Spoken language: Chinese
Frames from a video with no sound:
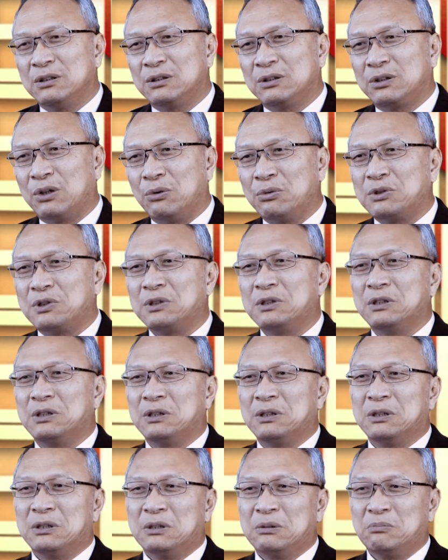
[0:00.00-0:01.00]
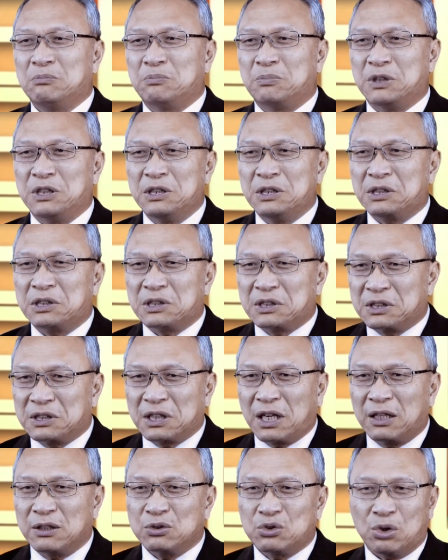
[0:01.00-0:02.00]
都是彼此
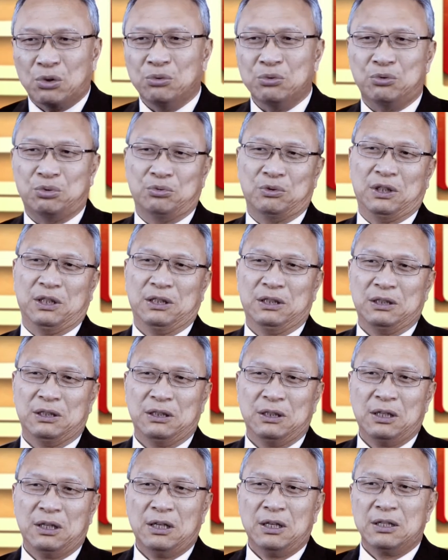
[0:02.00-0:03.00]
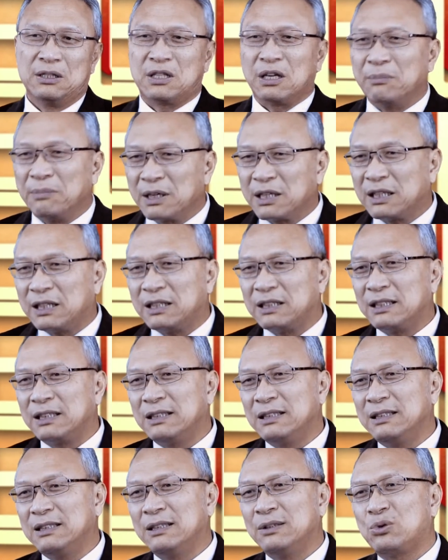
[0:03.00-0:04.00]
相冲突的，怎么可
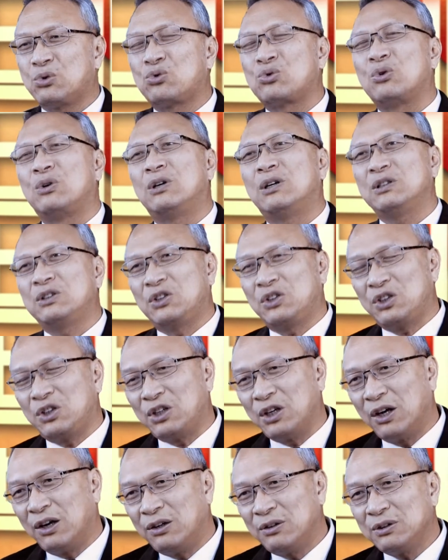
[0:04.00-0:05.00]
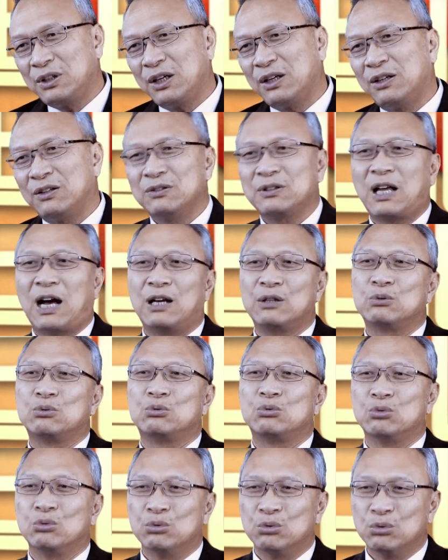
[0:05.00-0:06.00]
能说“条条大路